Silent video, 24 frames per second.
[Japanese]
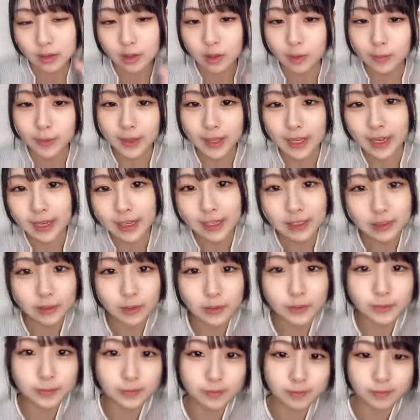お化けありがと
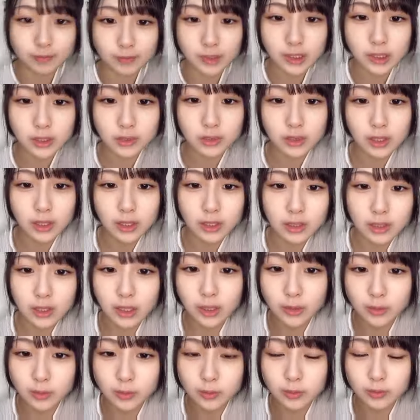う衣装何着て
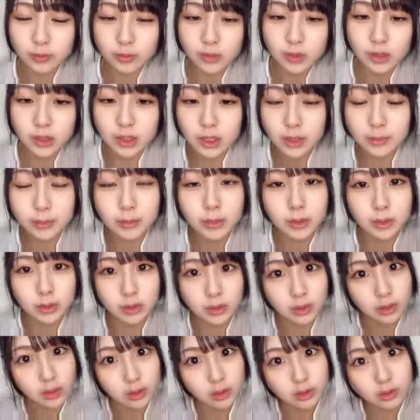るの全部
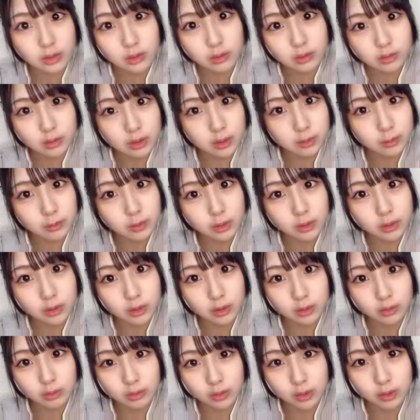なん全部着て
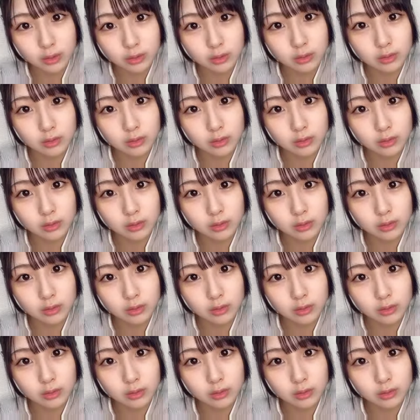るよね